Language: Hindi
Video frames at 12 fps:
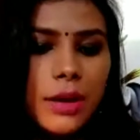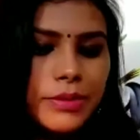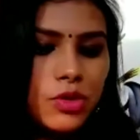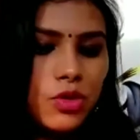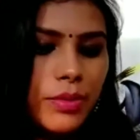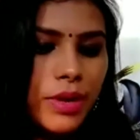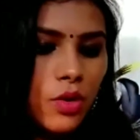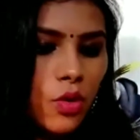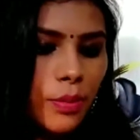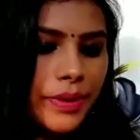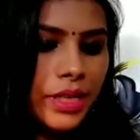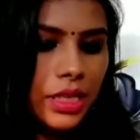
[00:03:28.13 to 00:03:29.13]
अब इसको मैं
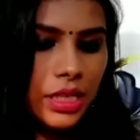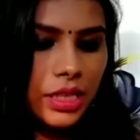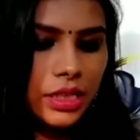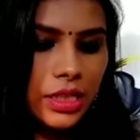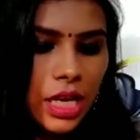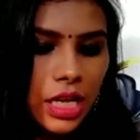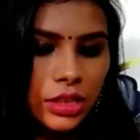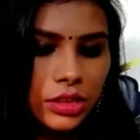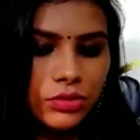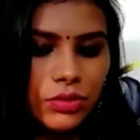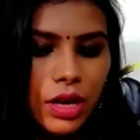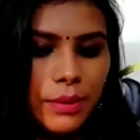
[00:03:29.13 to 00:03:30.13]
ओपन करके दिखाती
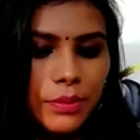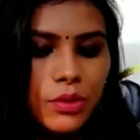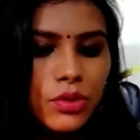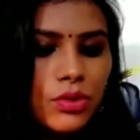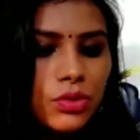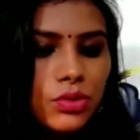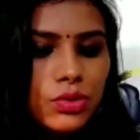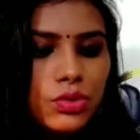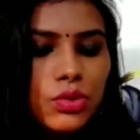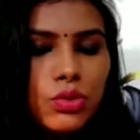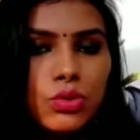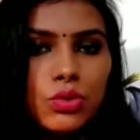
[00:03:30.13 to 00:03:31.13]
हूँ आपको
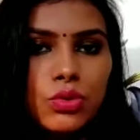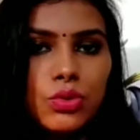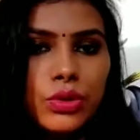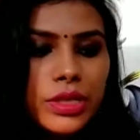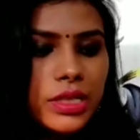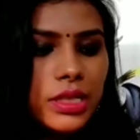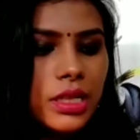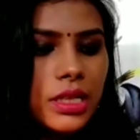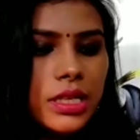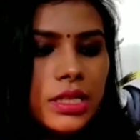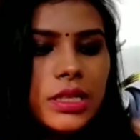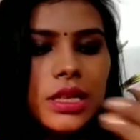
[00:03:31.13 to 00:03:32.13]
तो इस
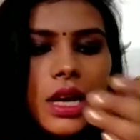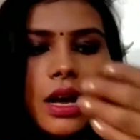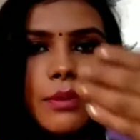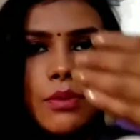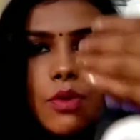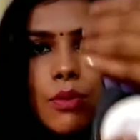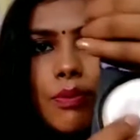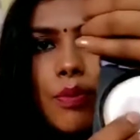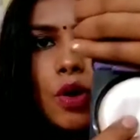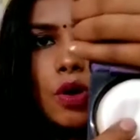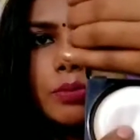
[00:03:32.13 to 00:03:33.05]
तरीके से आपको पाउडर